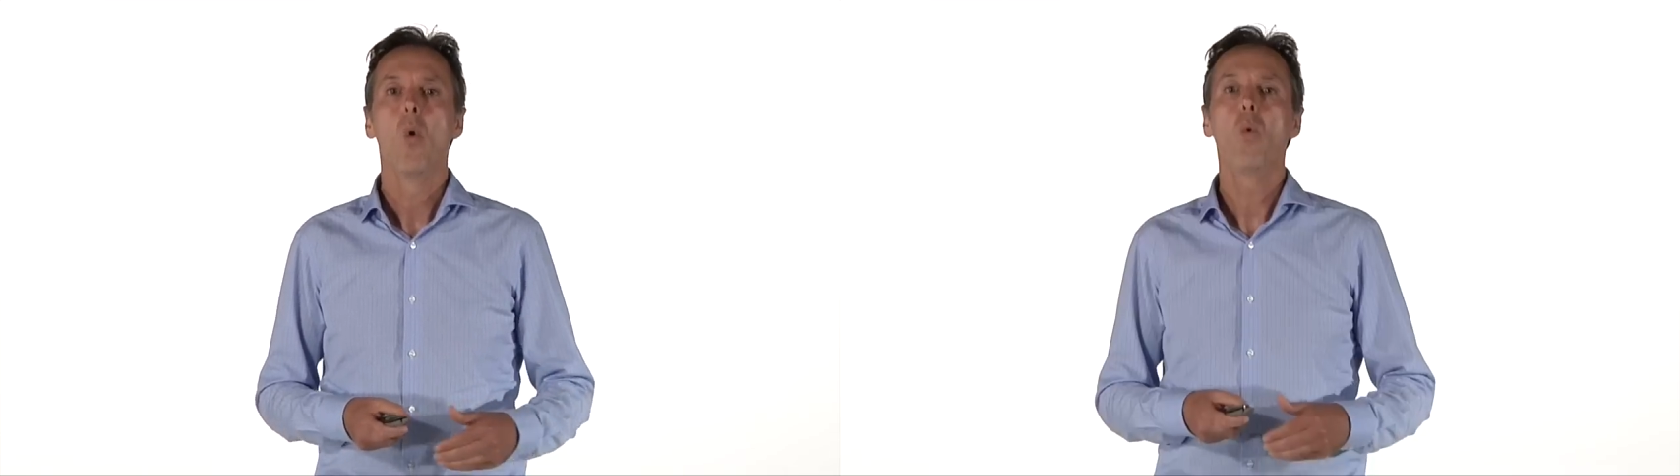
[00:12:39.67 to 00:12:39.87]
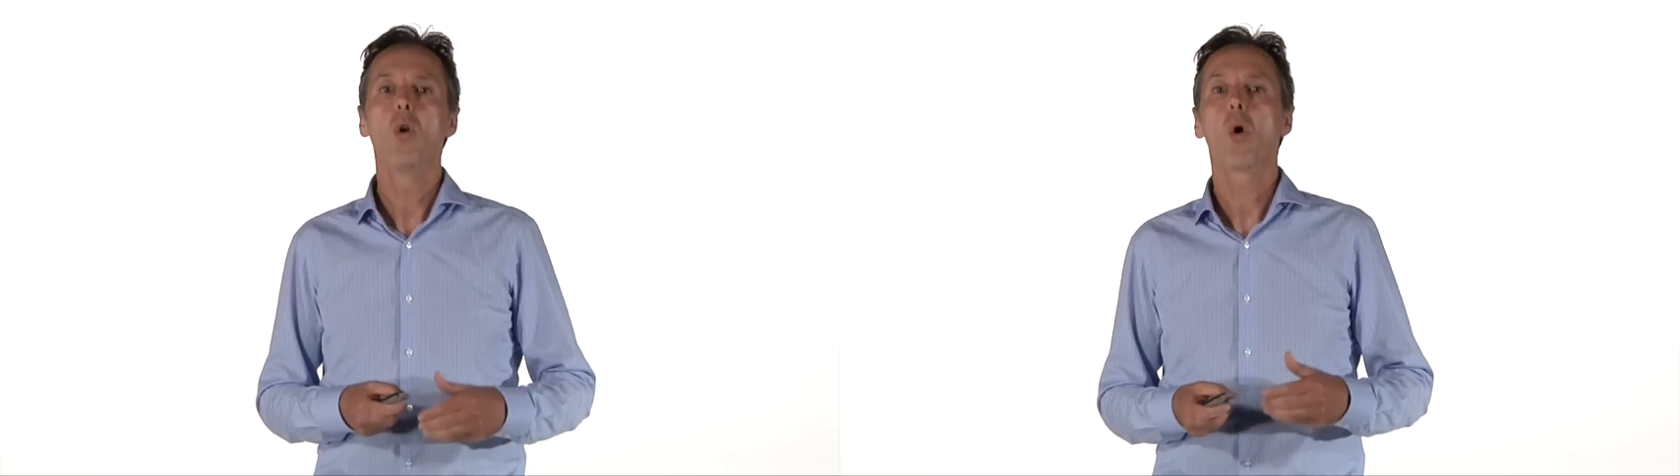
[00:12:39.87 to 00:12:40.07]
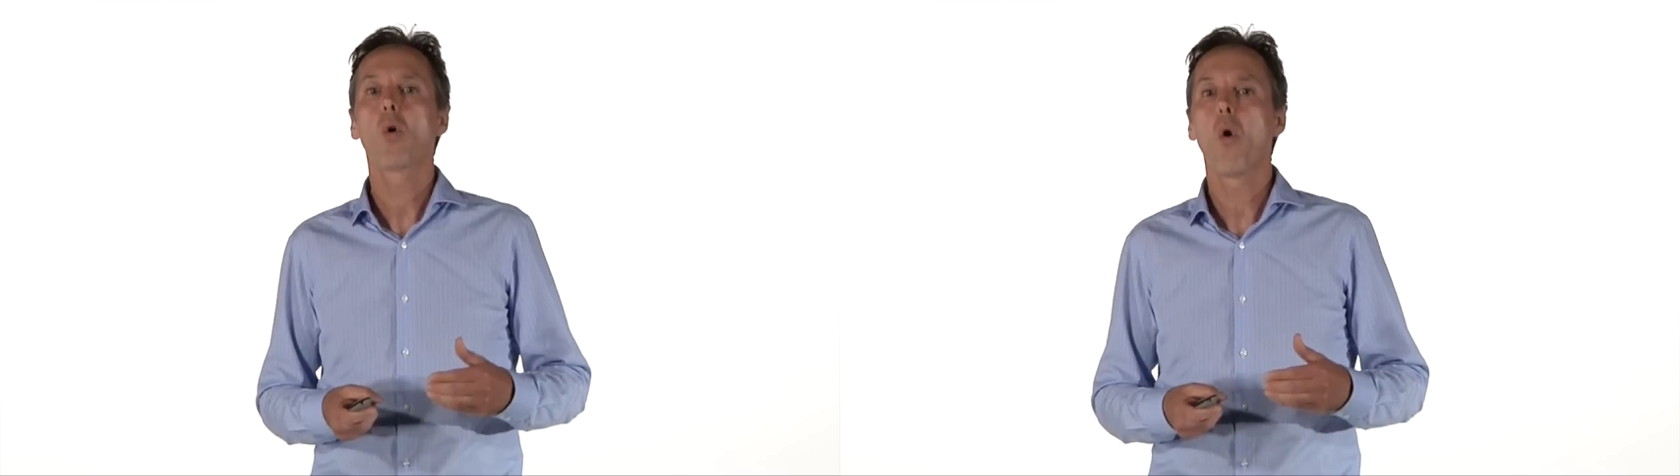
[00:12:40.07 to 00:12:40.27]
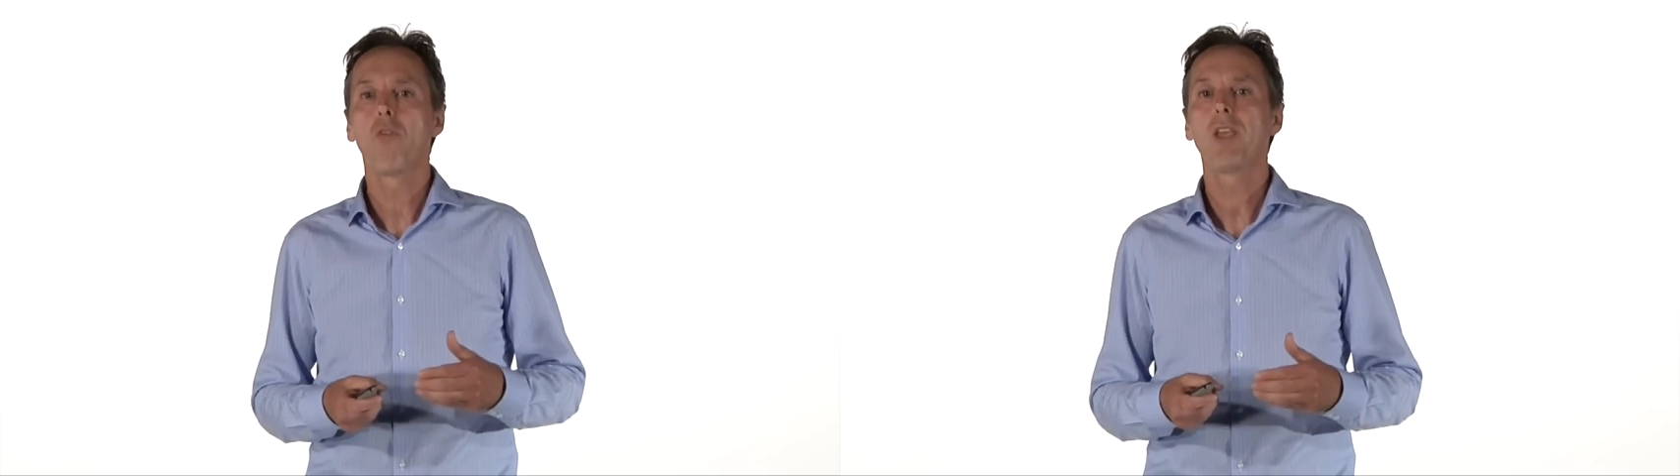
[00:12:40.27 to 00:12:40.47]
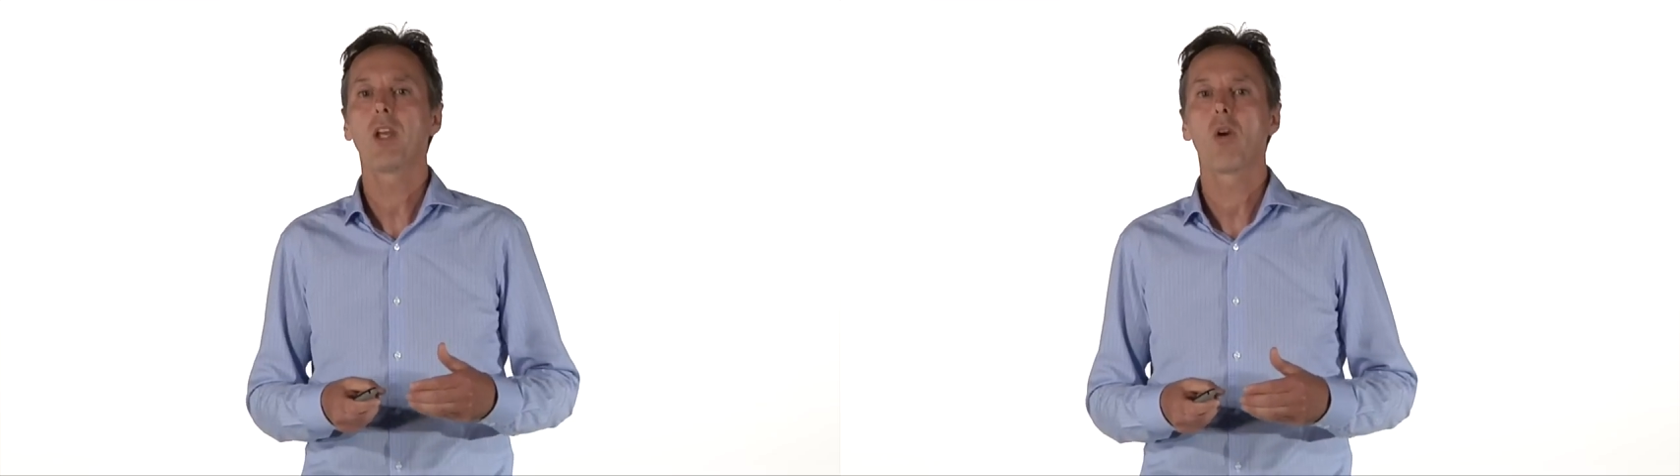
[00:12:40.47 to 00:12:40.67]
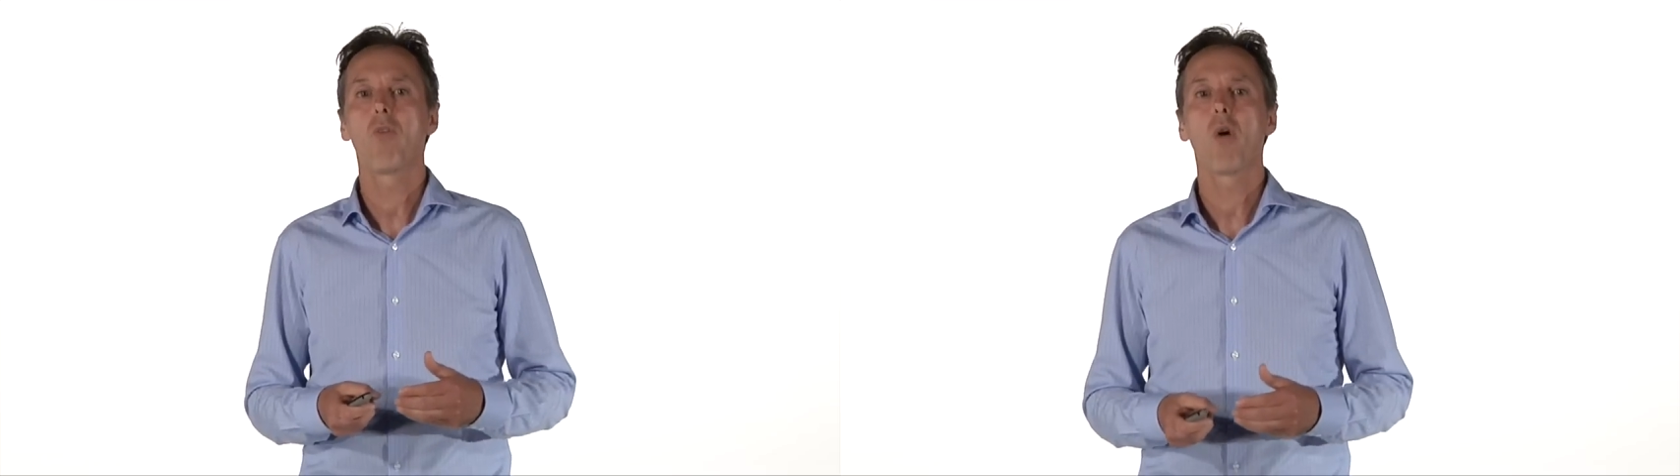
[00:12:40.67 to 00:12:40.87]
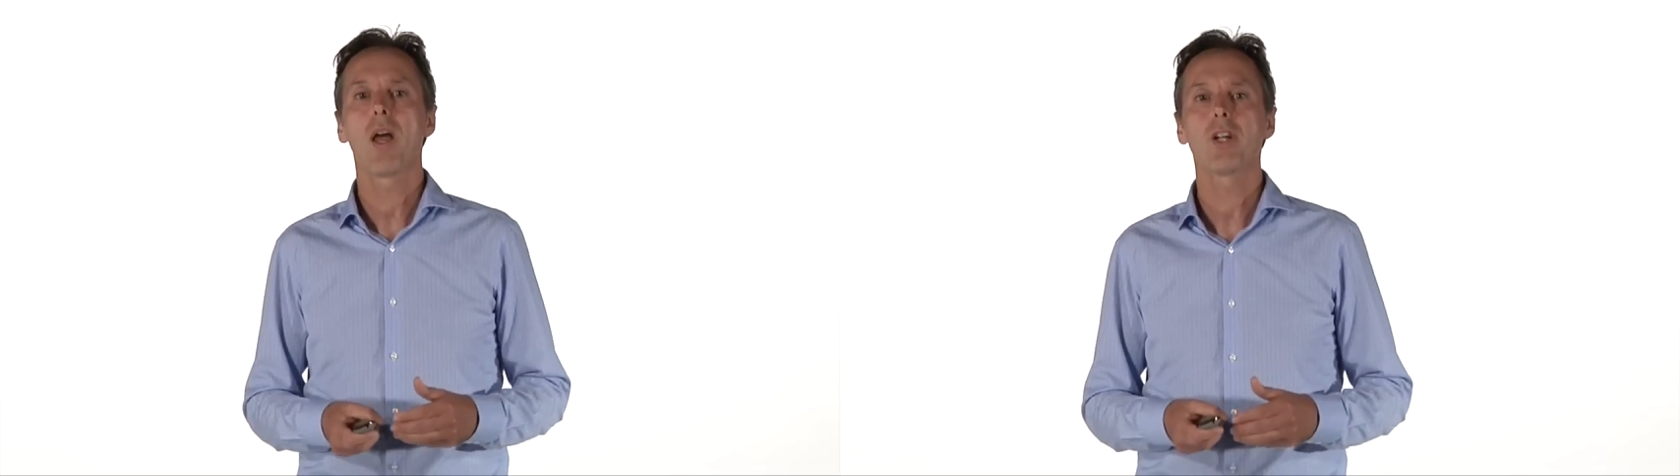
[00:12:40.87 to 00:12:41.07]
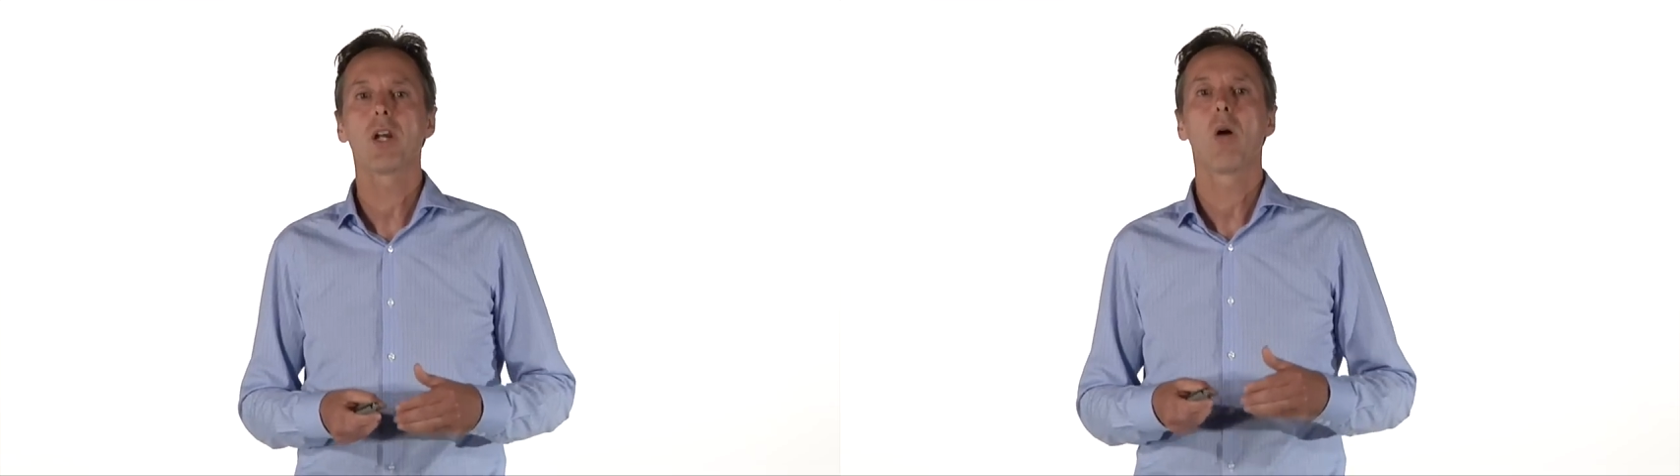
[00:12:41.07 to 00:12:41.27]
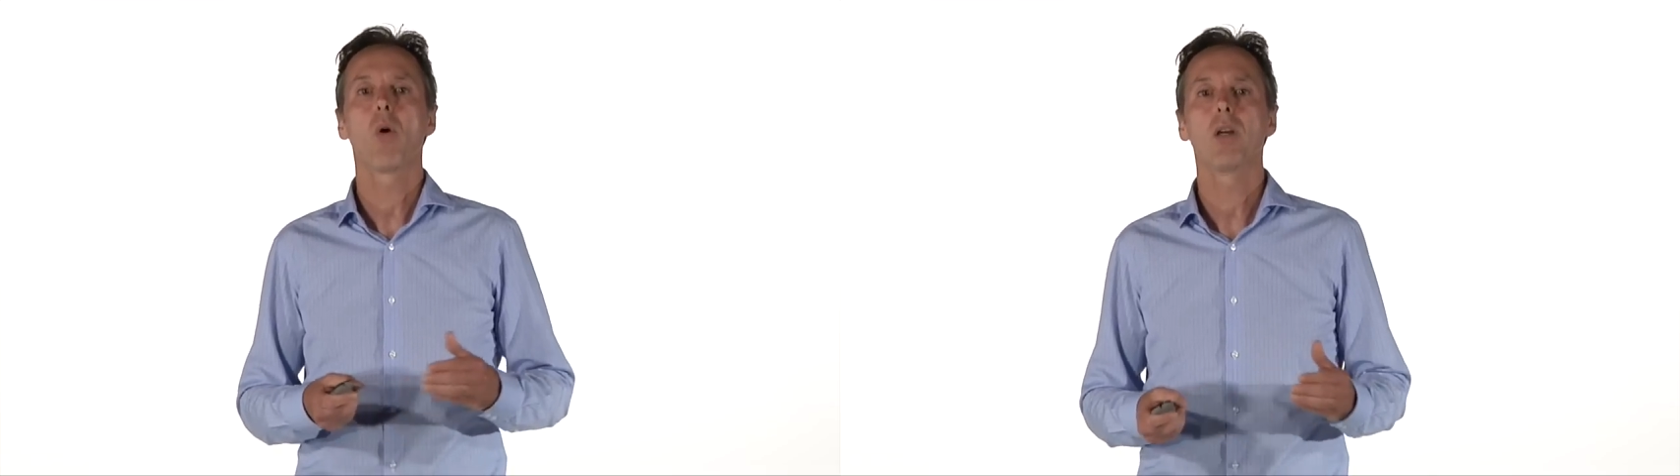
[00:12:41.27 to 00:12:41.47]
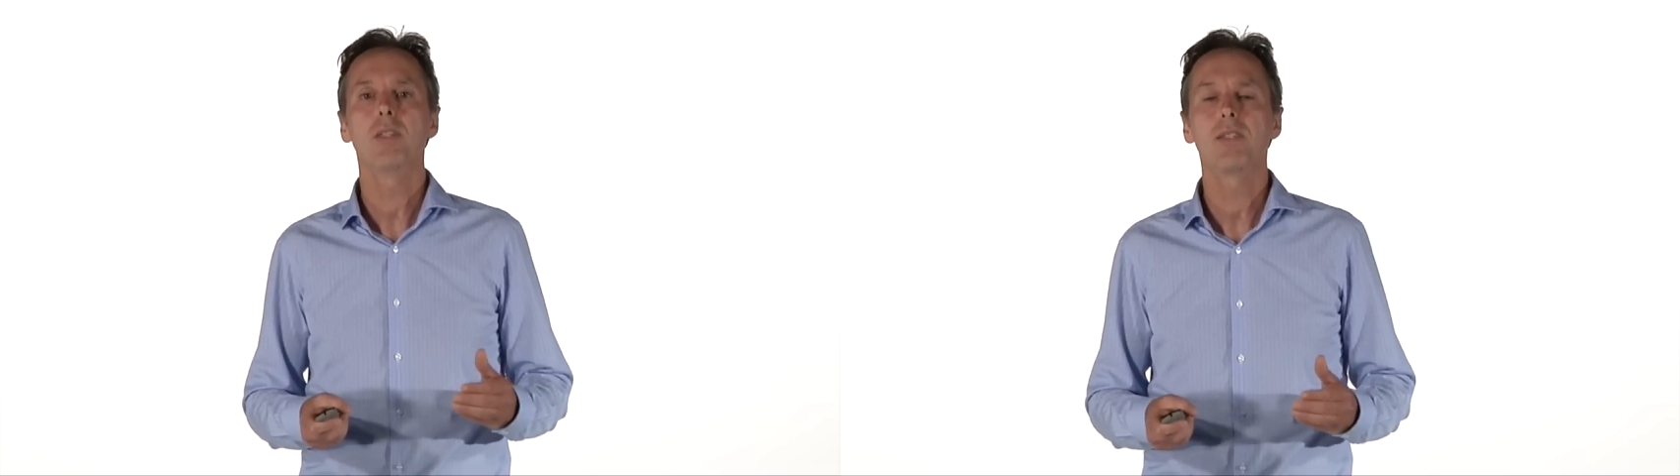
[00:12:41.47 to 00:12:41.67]
où l'on convient qu'un voyage à
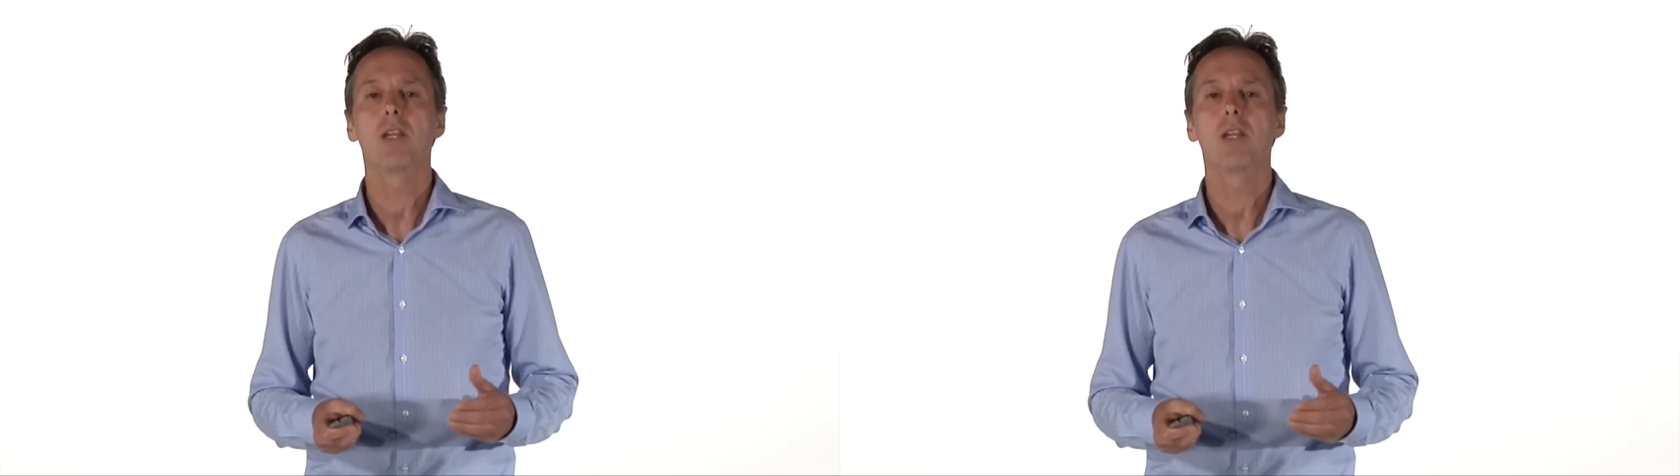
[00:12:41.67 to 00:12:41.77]
Hawaï,